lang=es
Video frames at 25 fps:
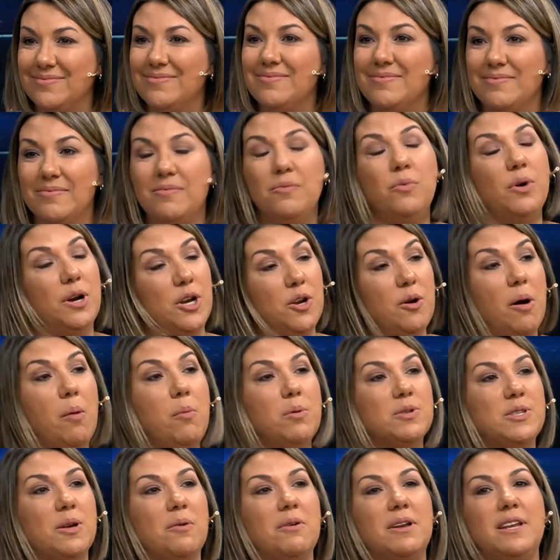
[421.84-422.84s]
Bueno,
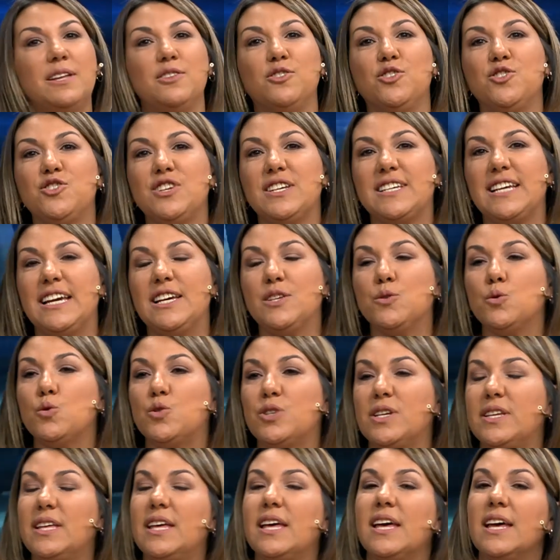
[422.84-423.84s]
vamos a ver entonces qué
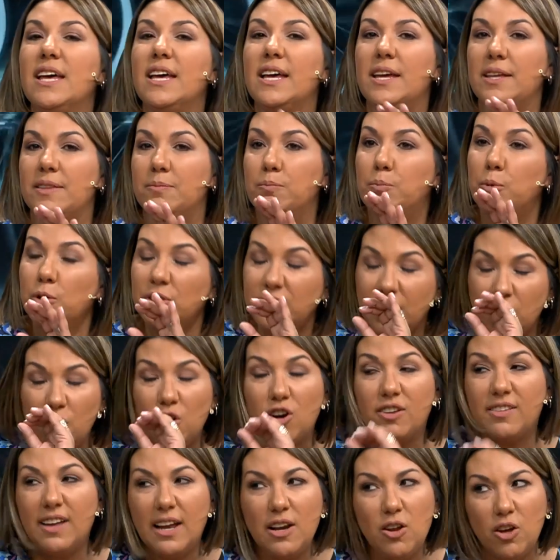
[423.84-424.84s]
sucede. ¿Vos te
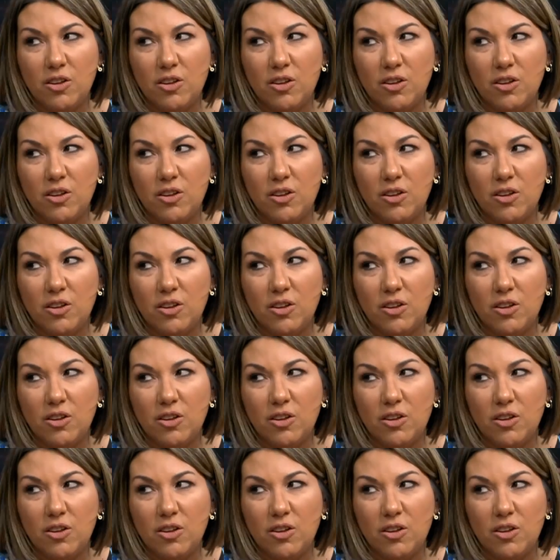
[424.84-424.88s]
acordás los